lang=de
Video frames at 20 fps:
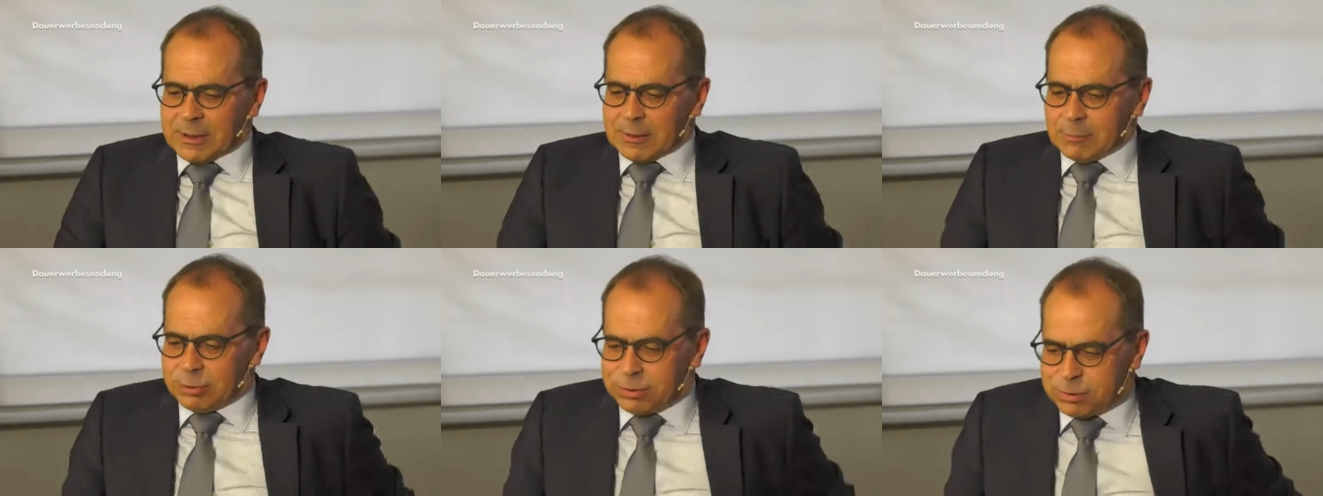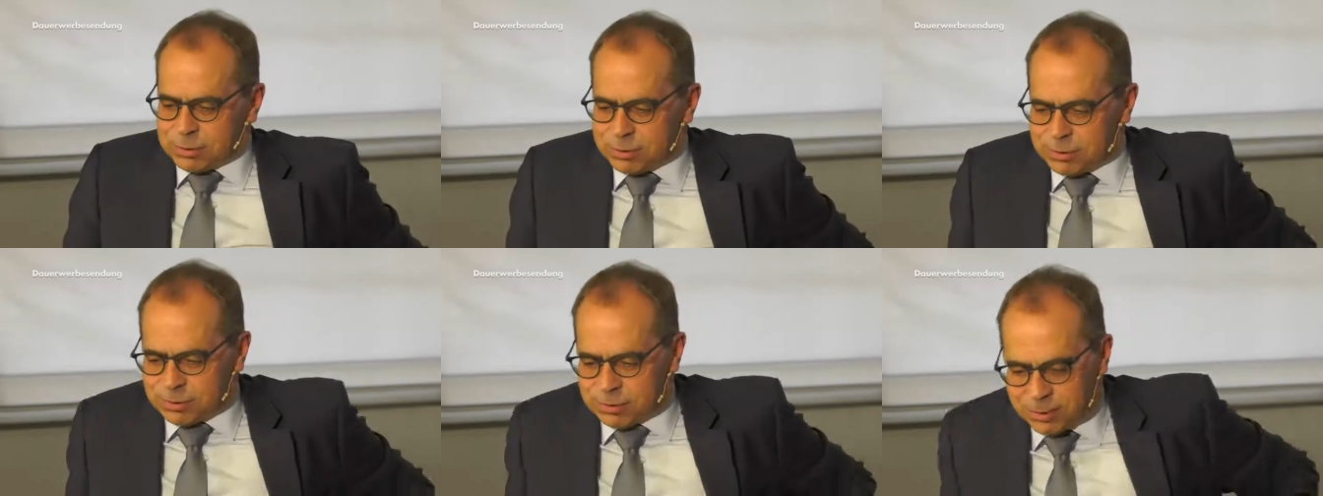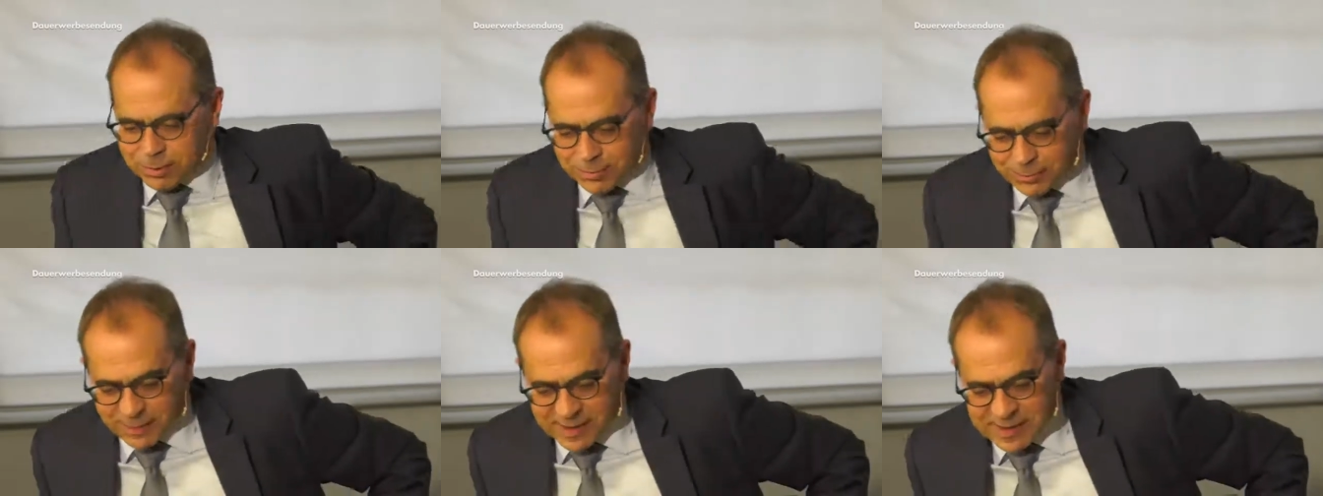Hm.
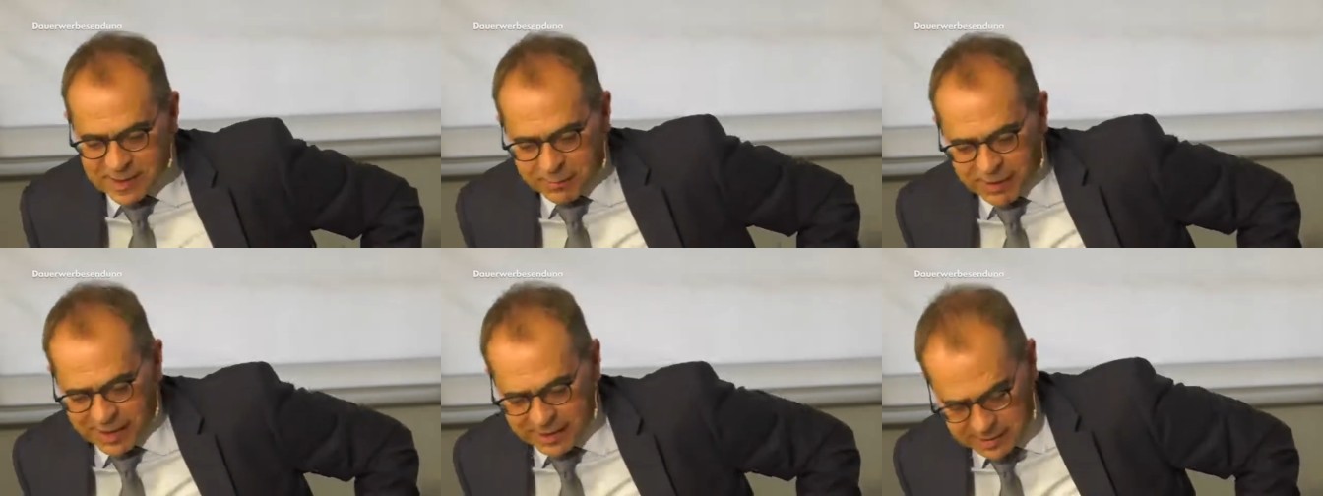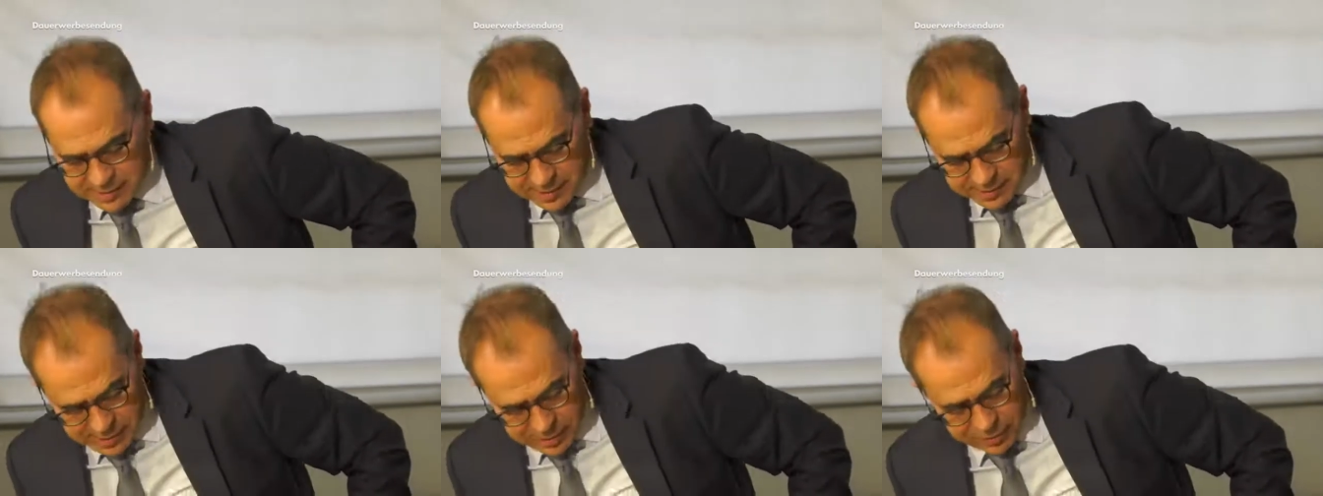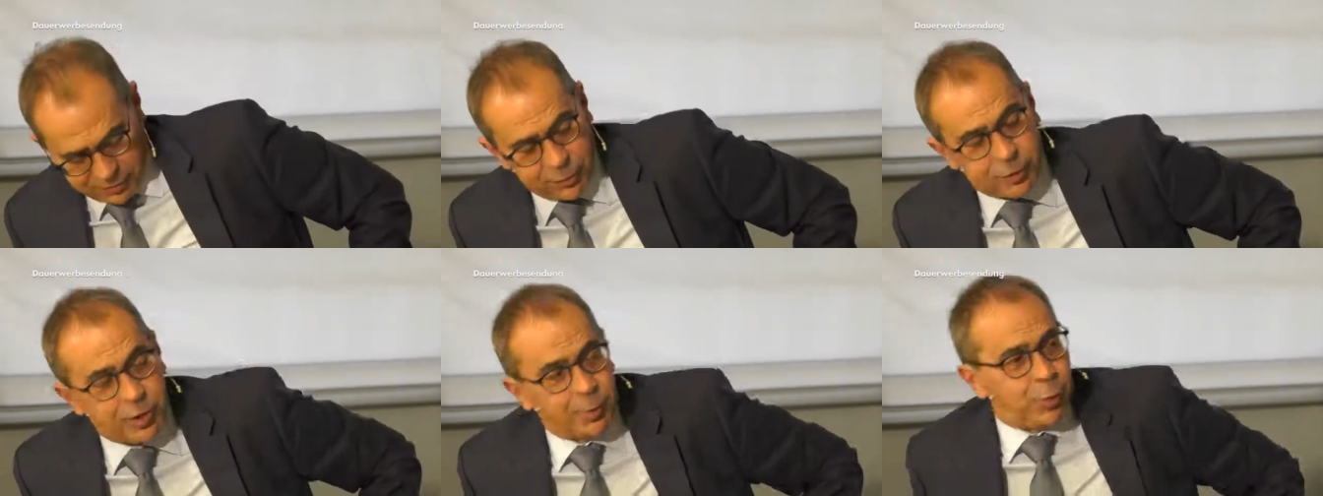Was erwarten Sie
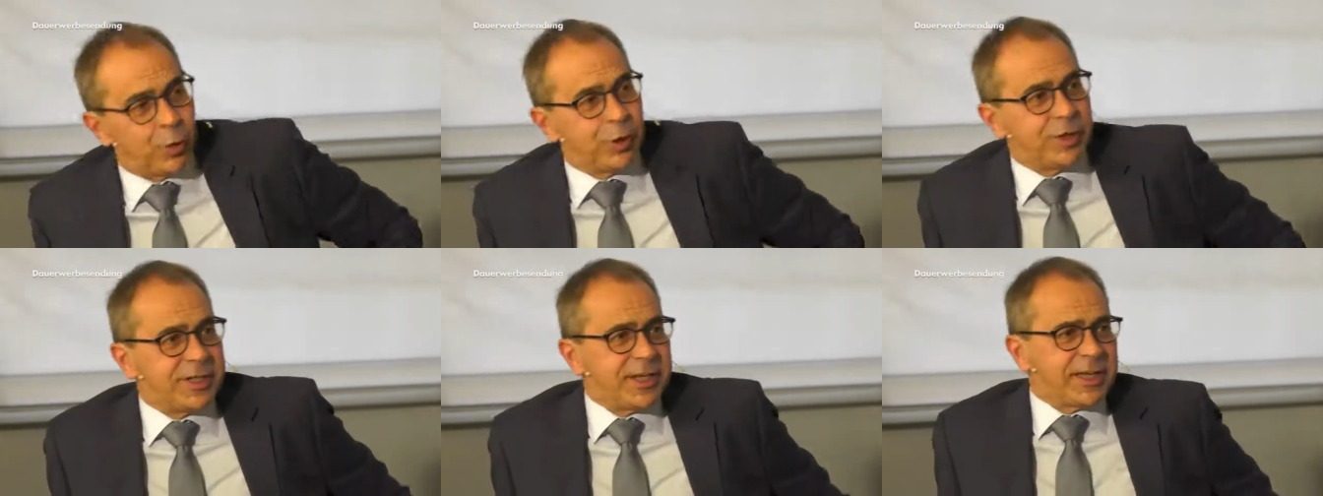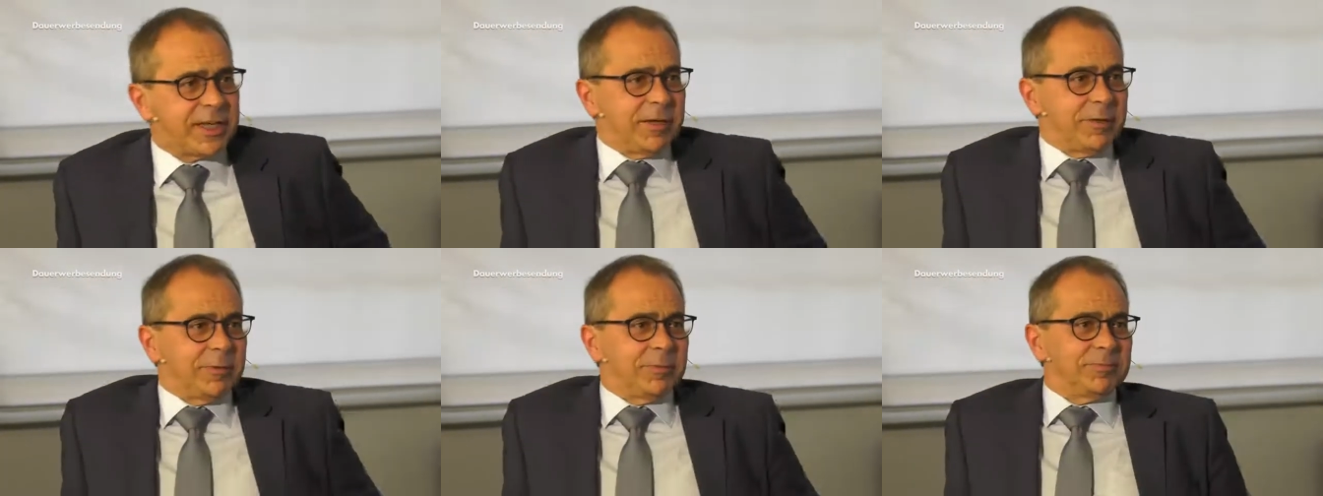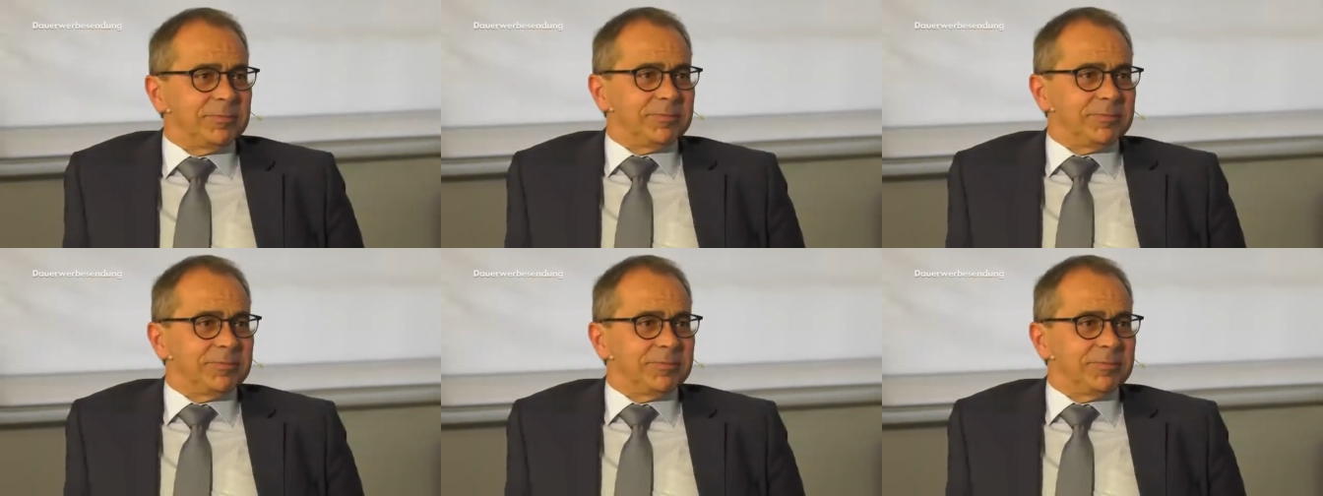sich von der Politik?